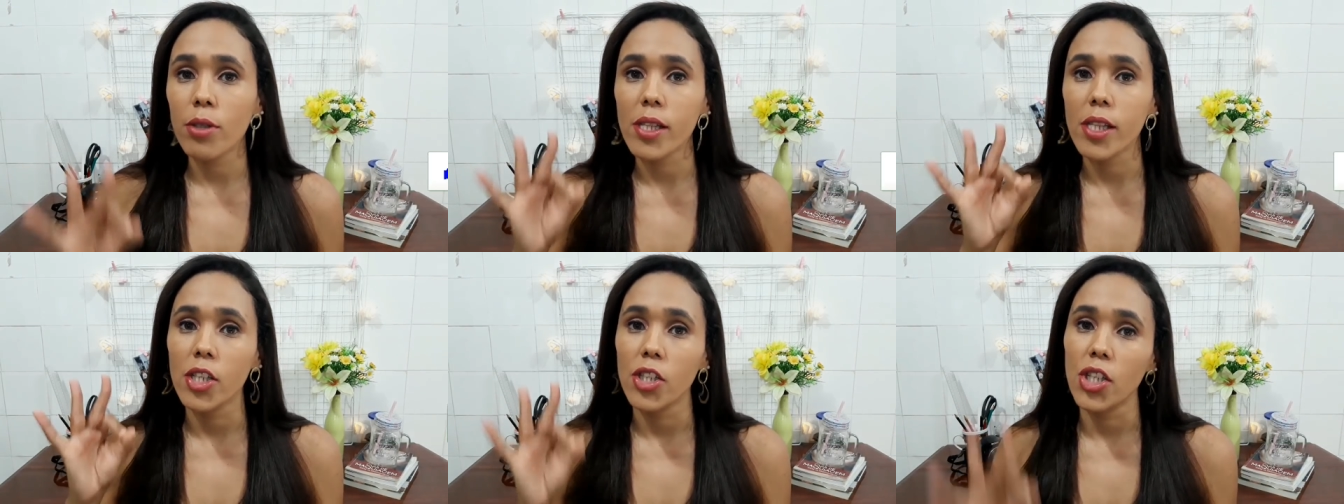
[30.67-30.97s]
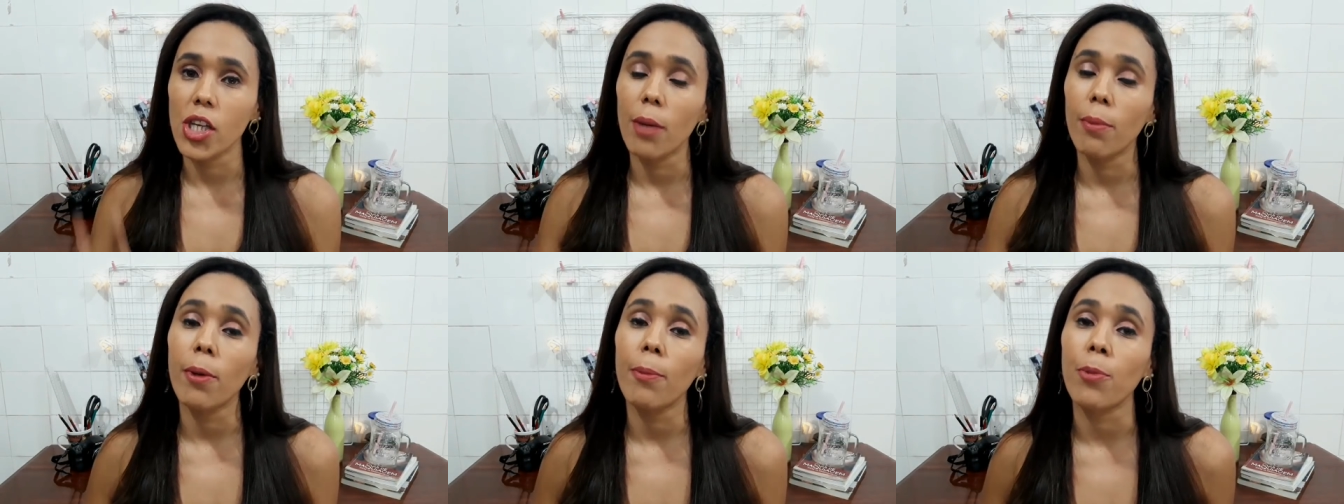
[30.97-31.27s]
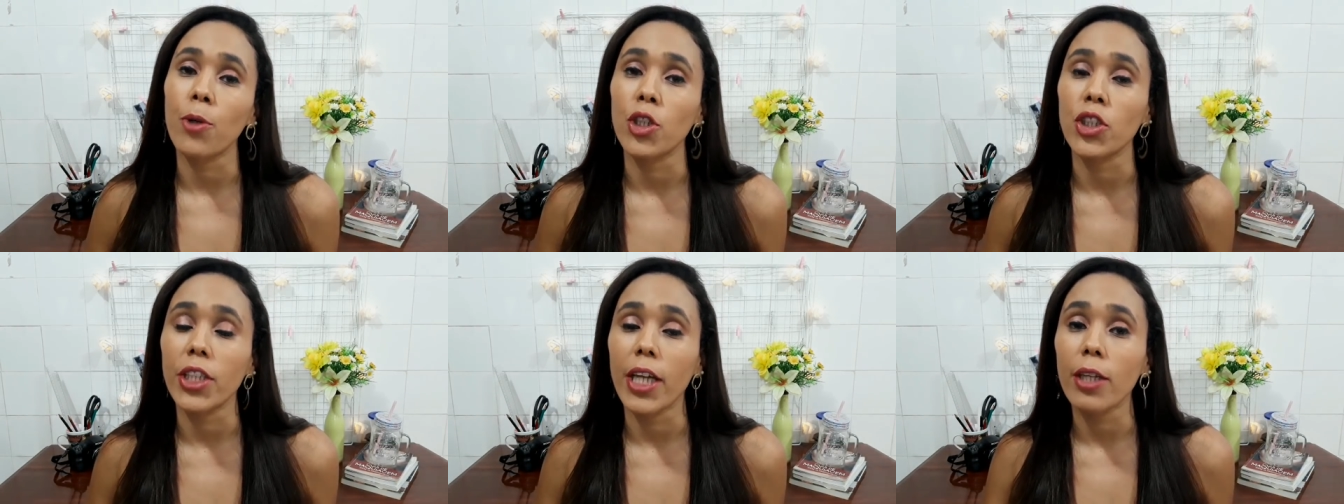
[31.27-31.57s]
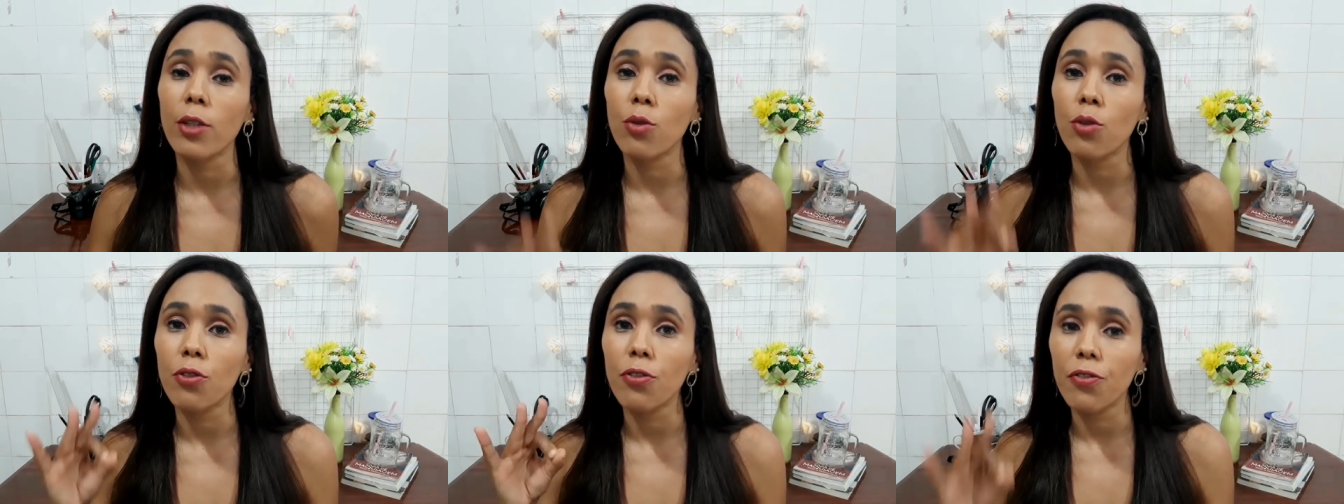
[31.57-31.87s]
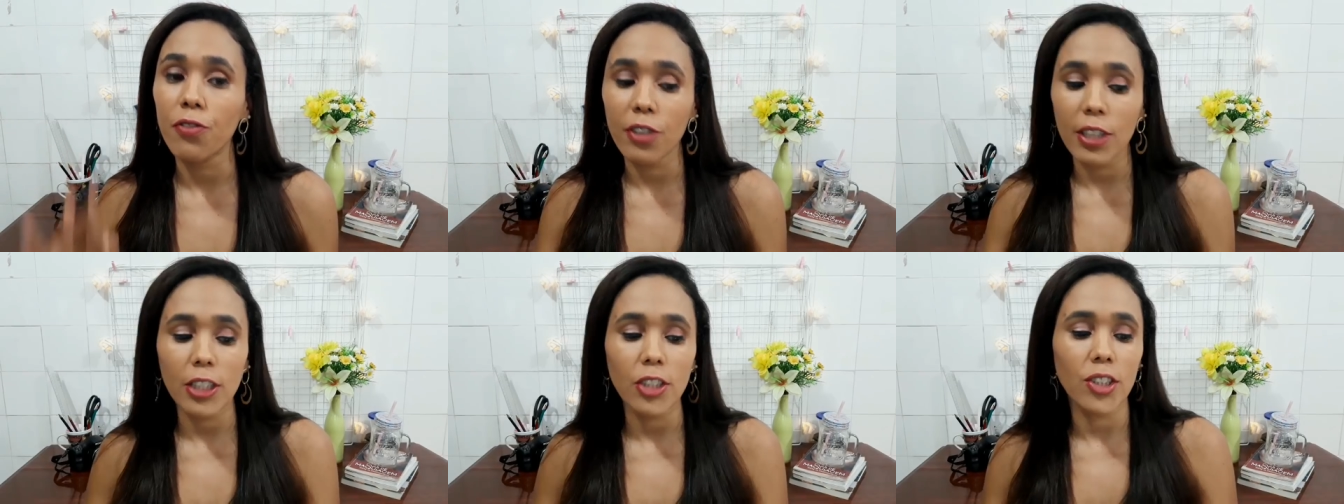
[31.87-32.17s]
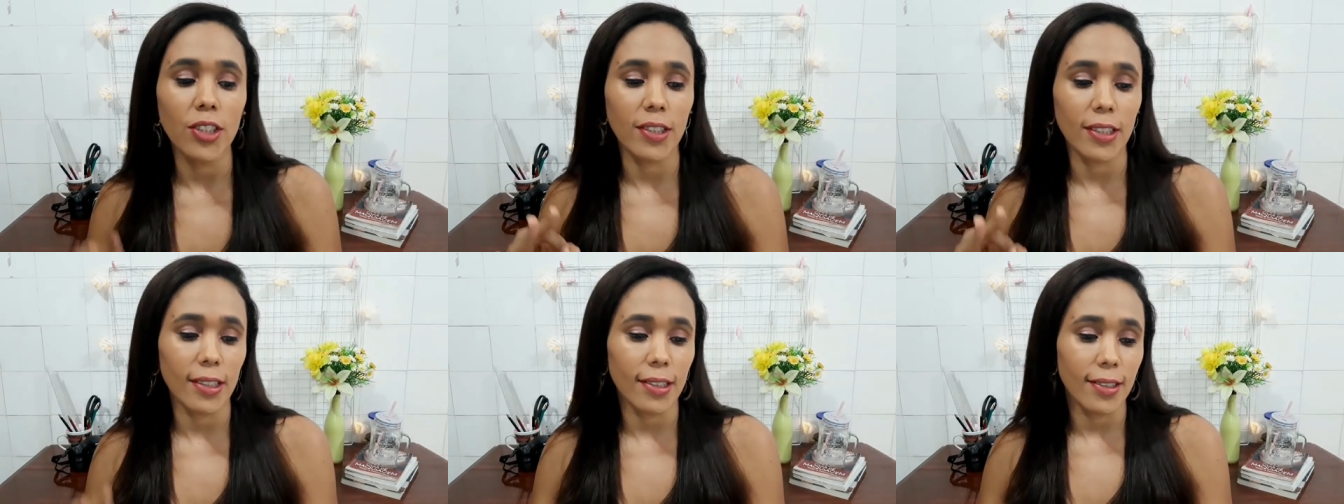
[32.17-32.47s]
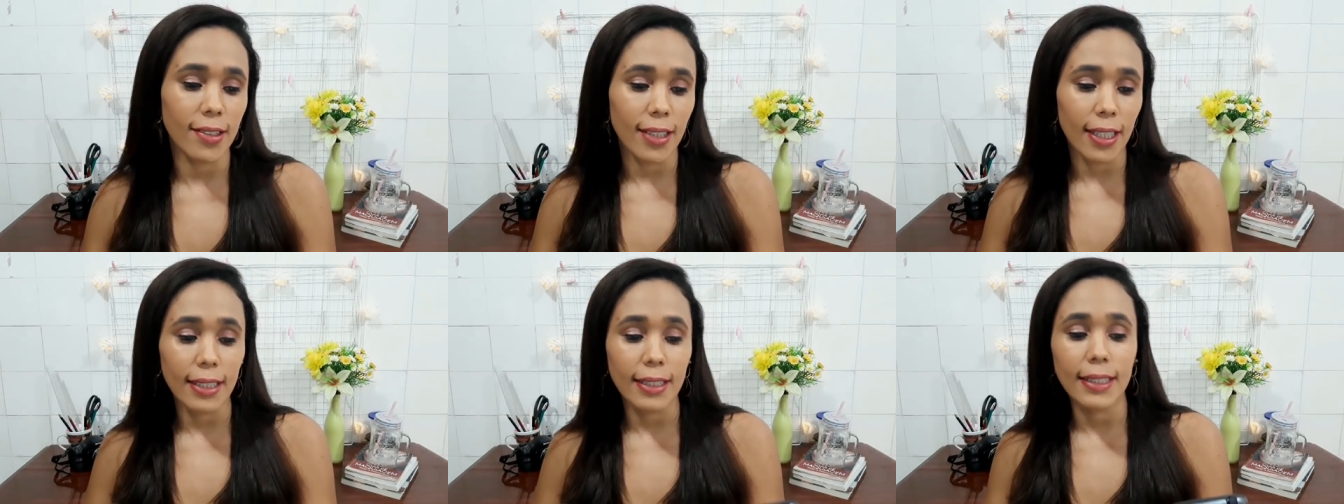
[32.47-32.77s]
que se chama Projeto Fit
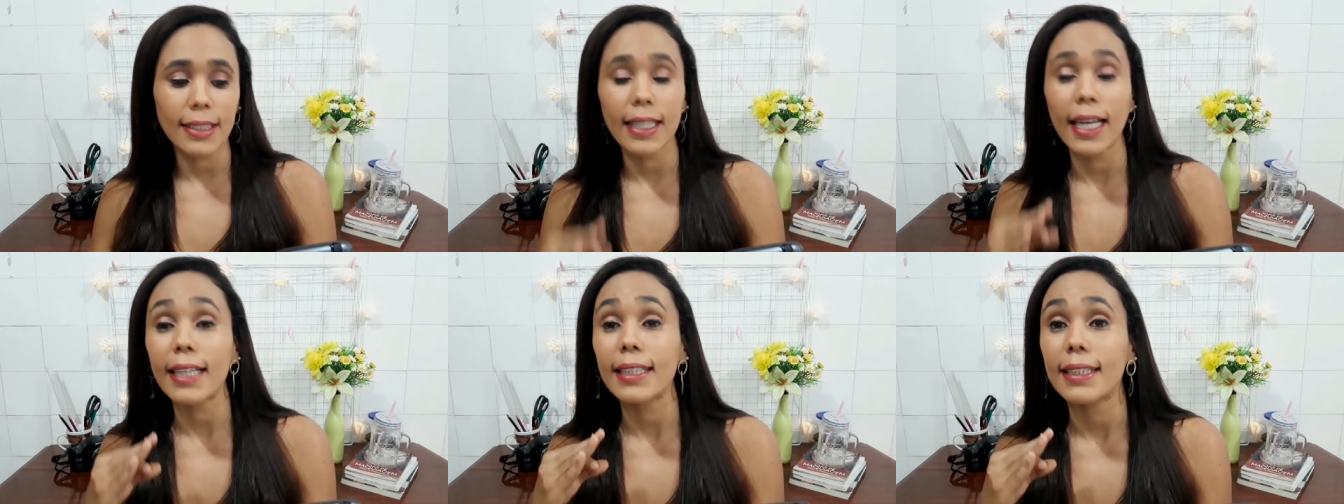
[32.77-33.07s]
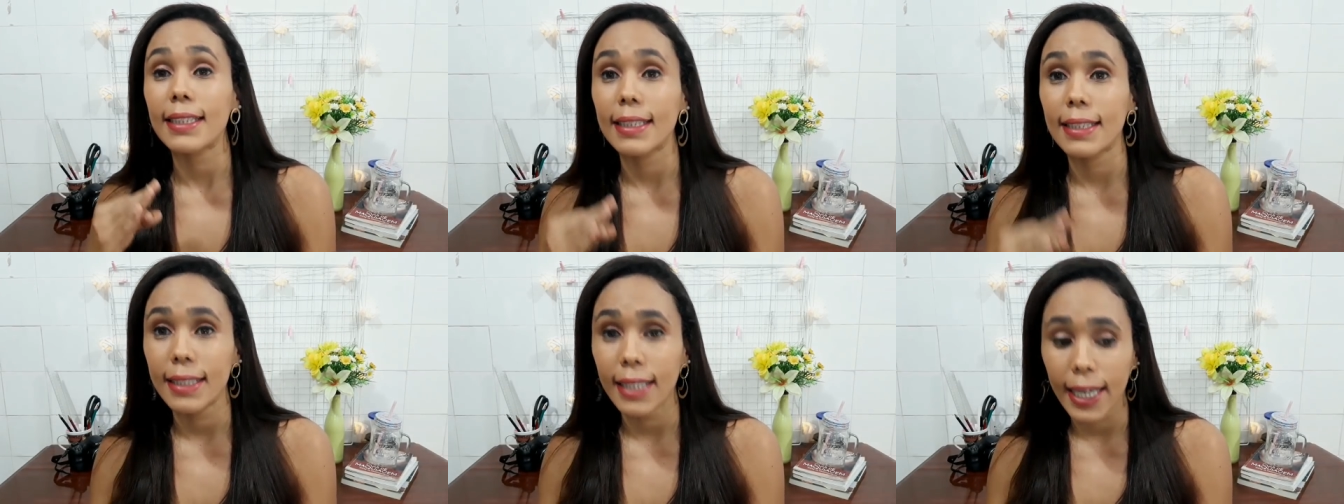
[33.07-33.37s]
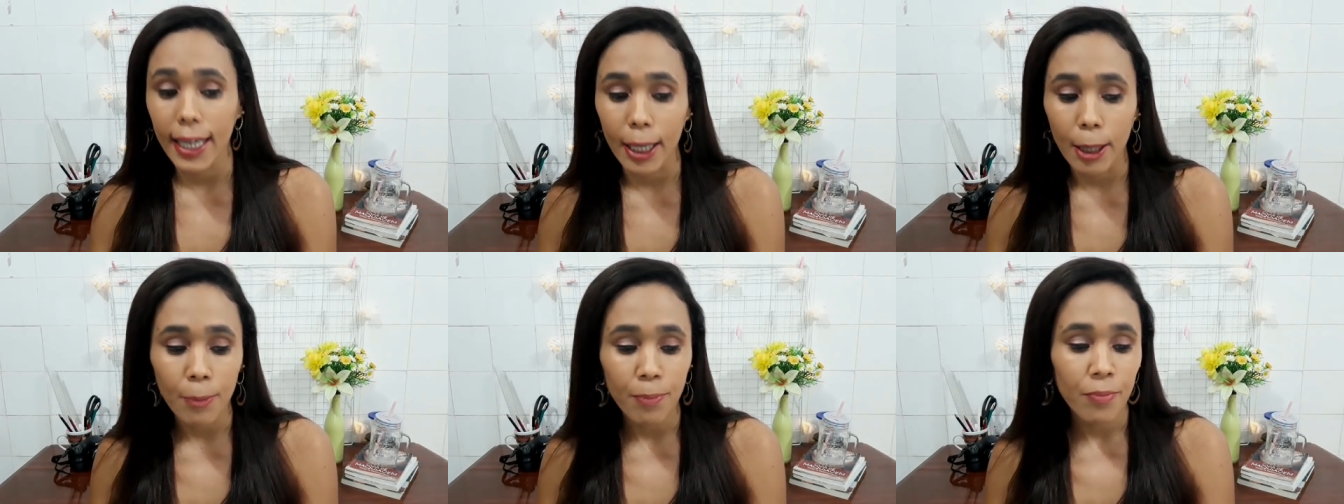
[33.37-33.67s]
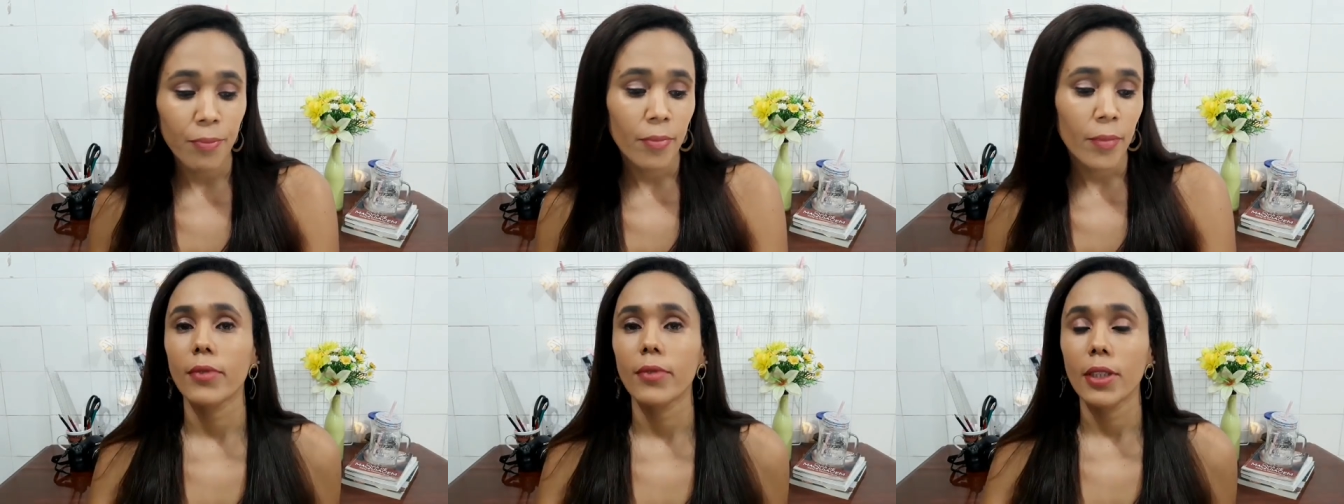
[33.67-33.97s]
60D.